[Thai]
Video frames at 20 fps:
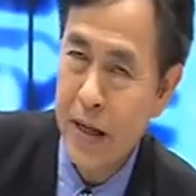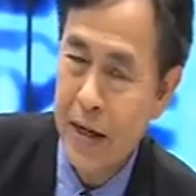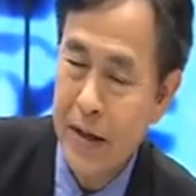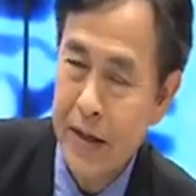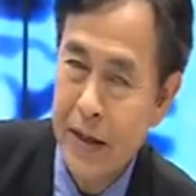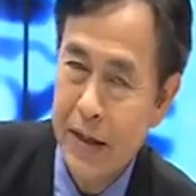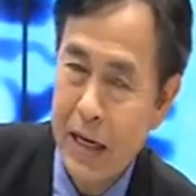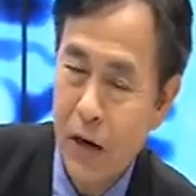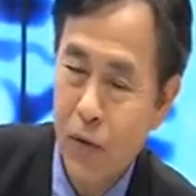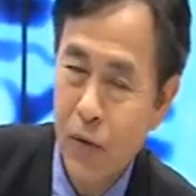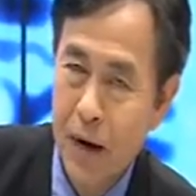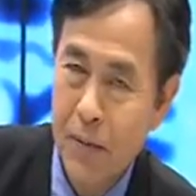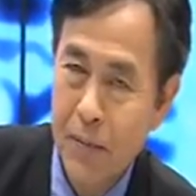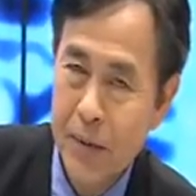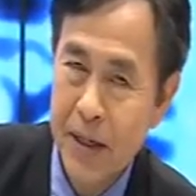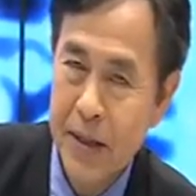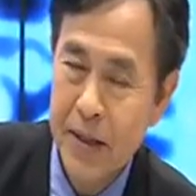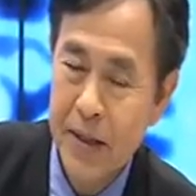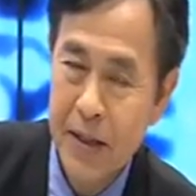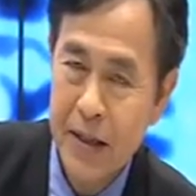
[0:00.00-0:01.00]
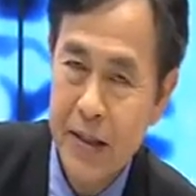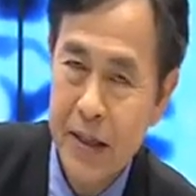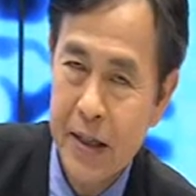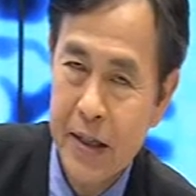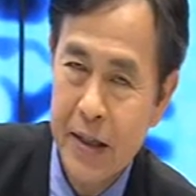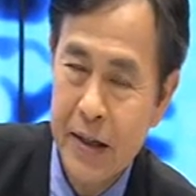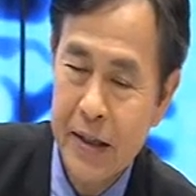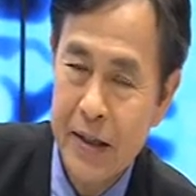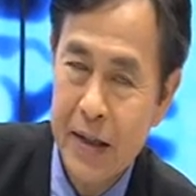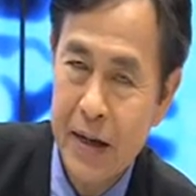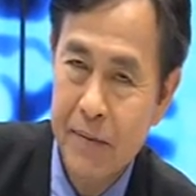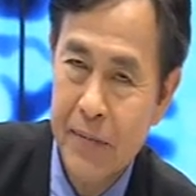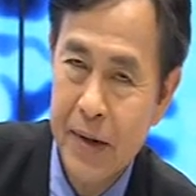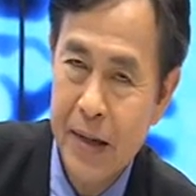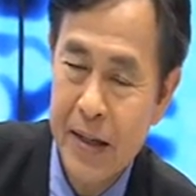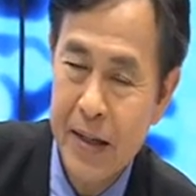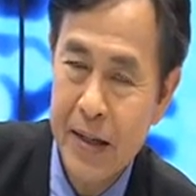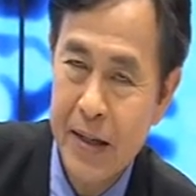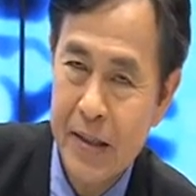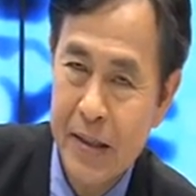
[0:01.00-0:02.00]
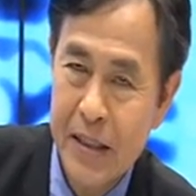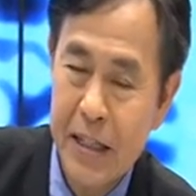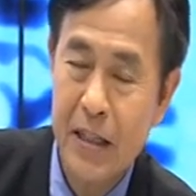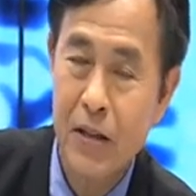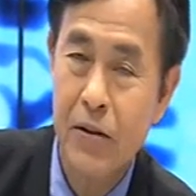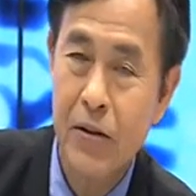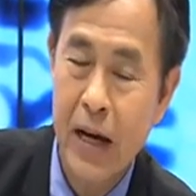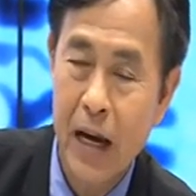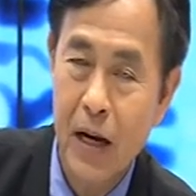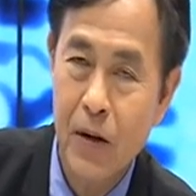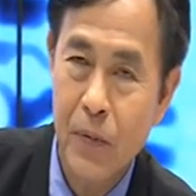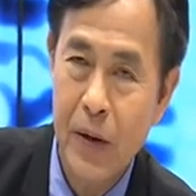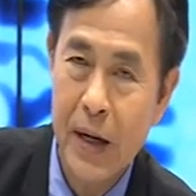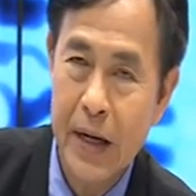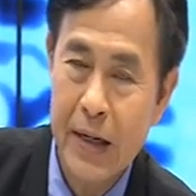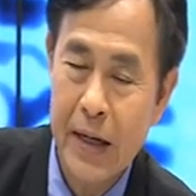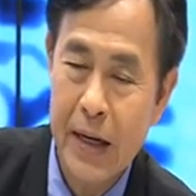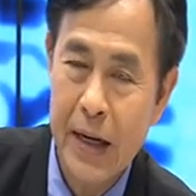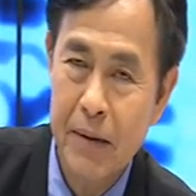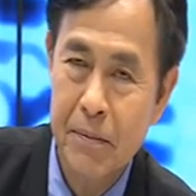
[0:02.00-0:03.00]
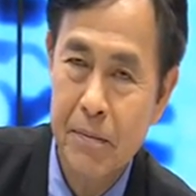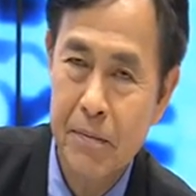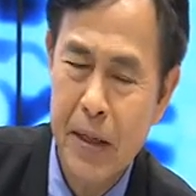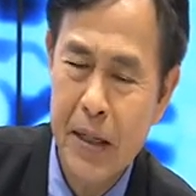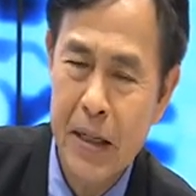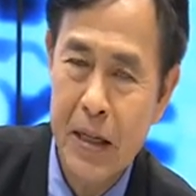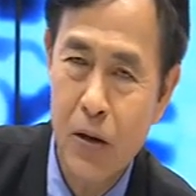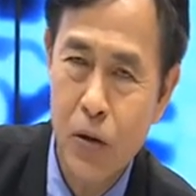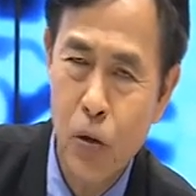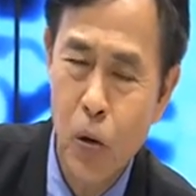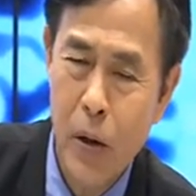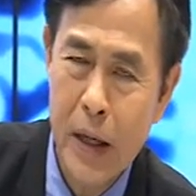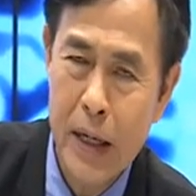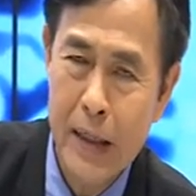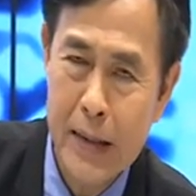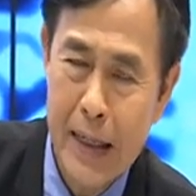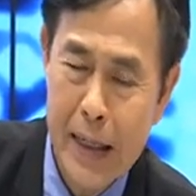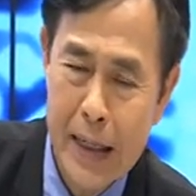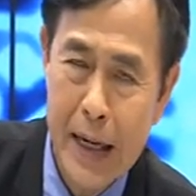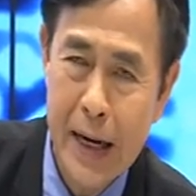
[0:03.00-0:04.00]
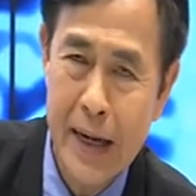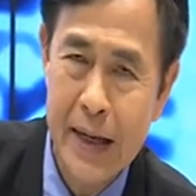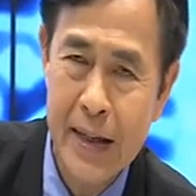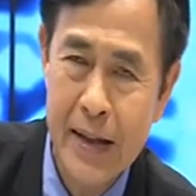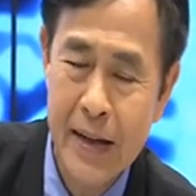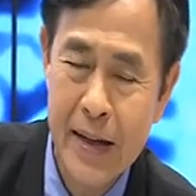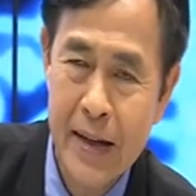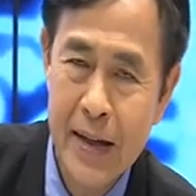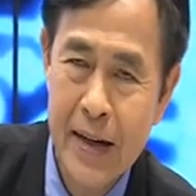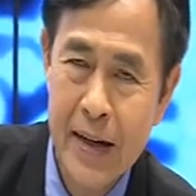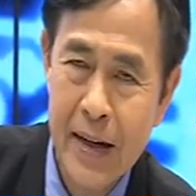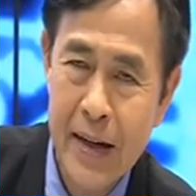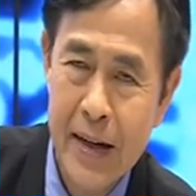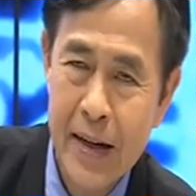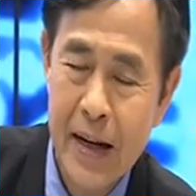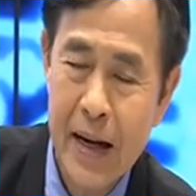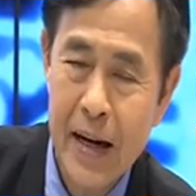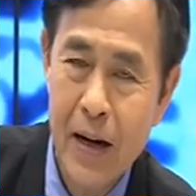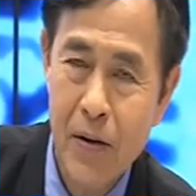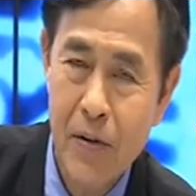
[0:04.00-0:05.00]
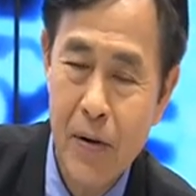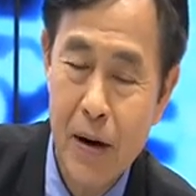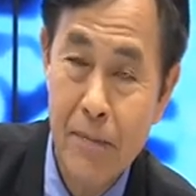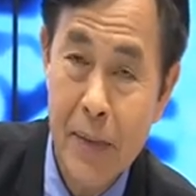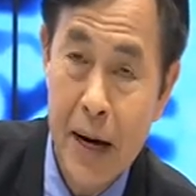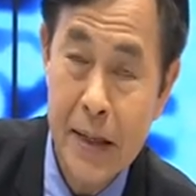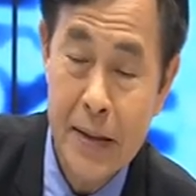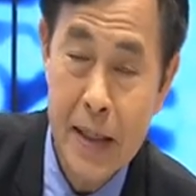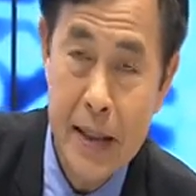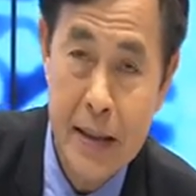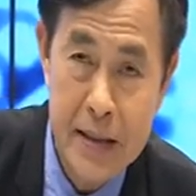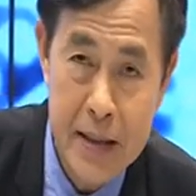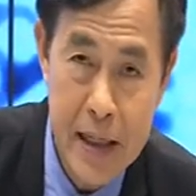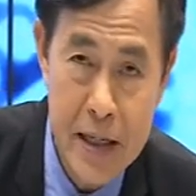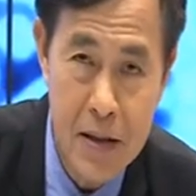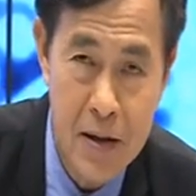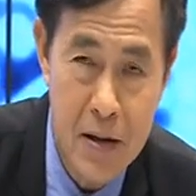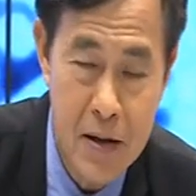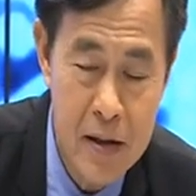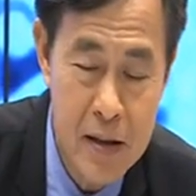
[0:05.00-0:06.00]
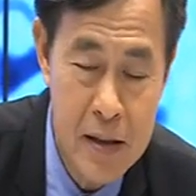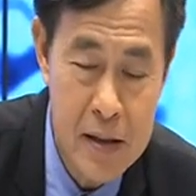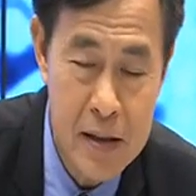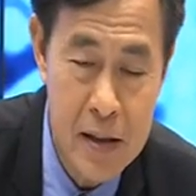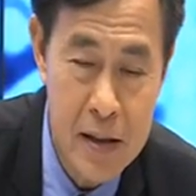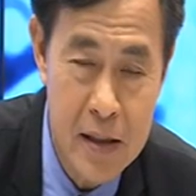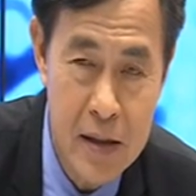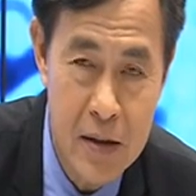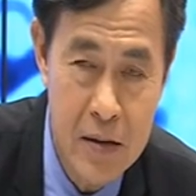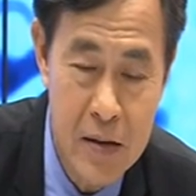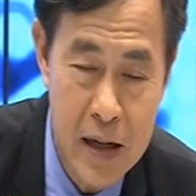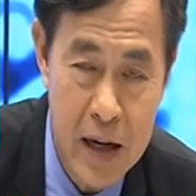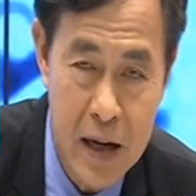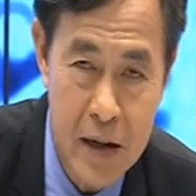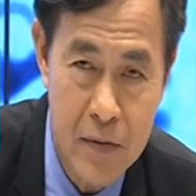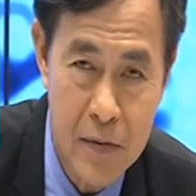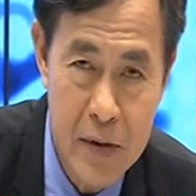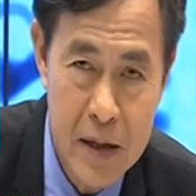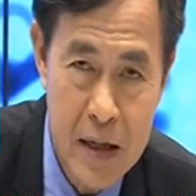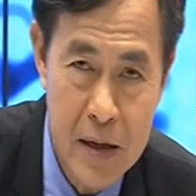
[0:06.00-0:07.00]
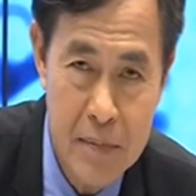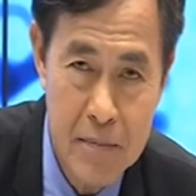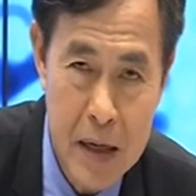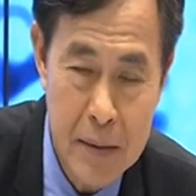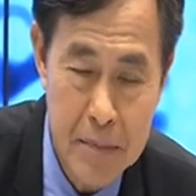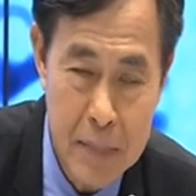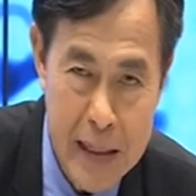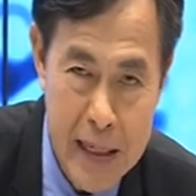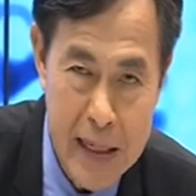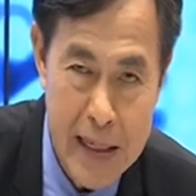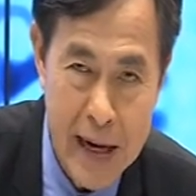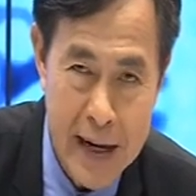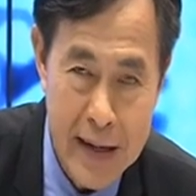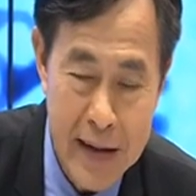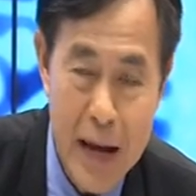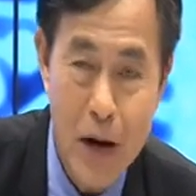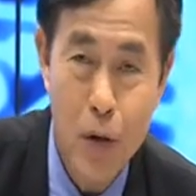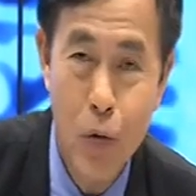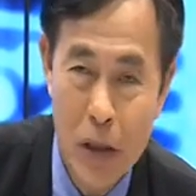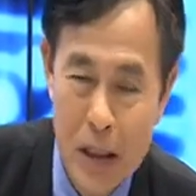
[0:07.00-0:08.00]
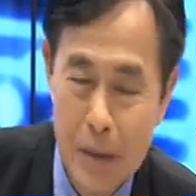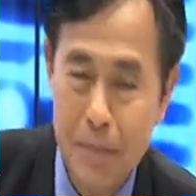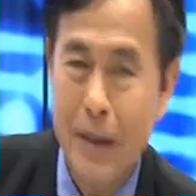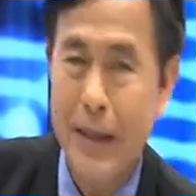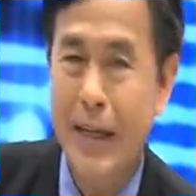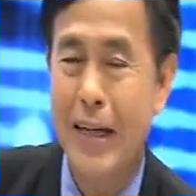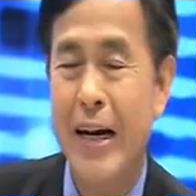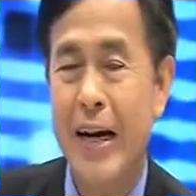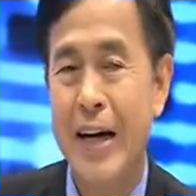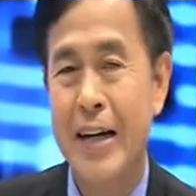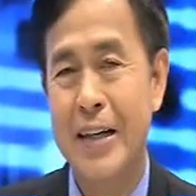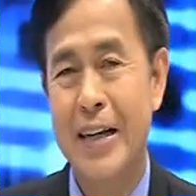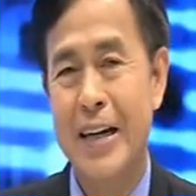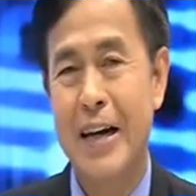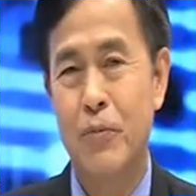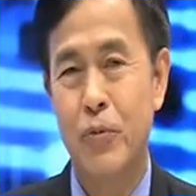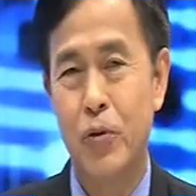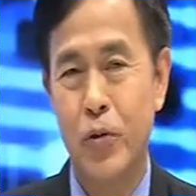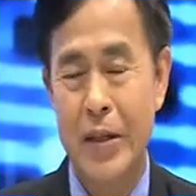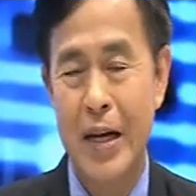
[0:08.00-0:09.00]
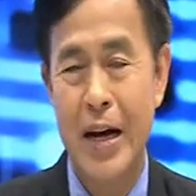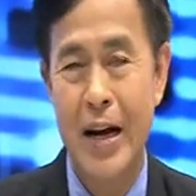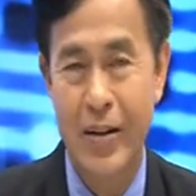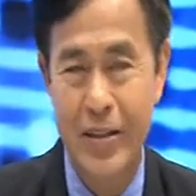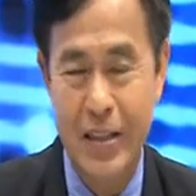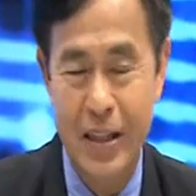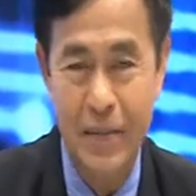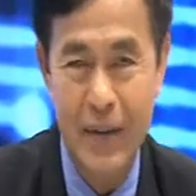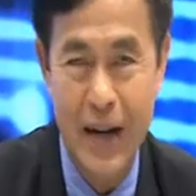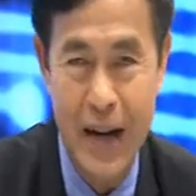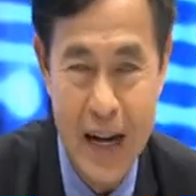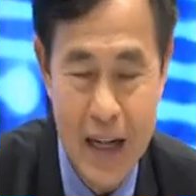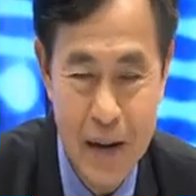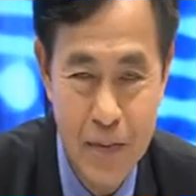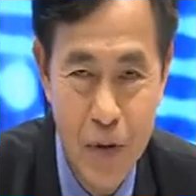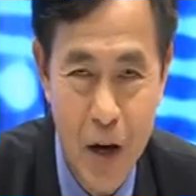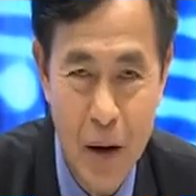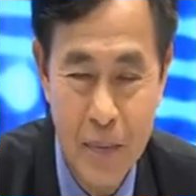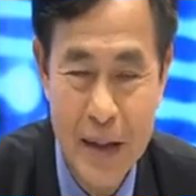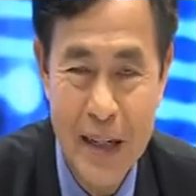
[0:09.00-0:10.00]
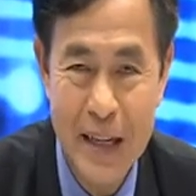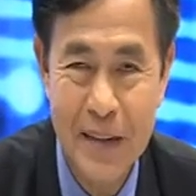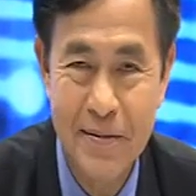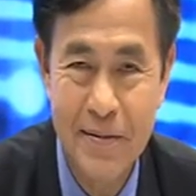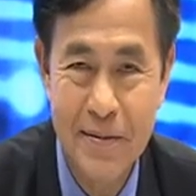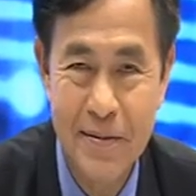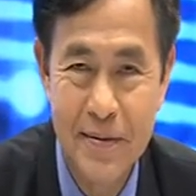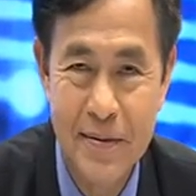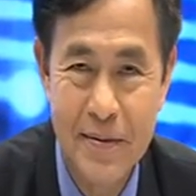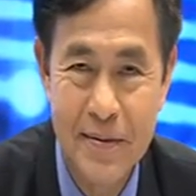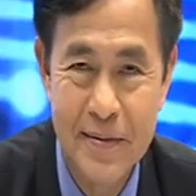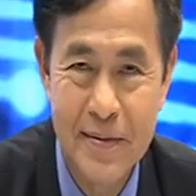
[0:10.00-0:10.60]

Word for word: ไปยังเรื่องแนวความคิดที่จะทำให้เกิด Single Gateway นะครับมันเกี่ยวโยงกันยังไงและความหมายจริงๆของ Single Gateway มันเป็นยังไงและควรจะเป็นยังไงนะครับช่วงหน้าเราจะมาหาคำตอบกันครับ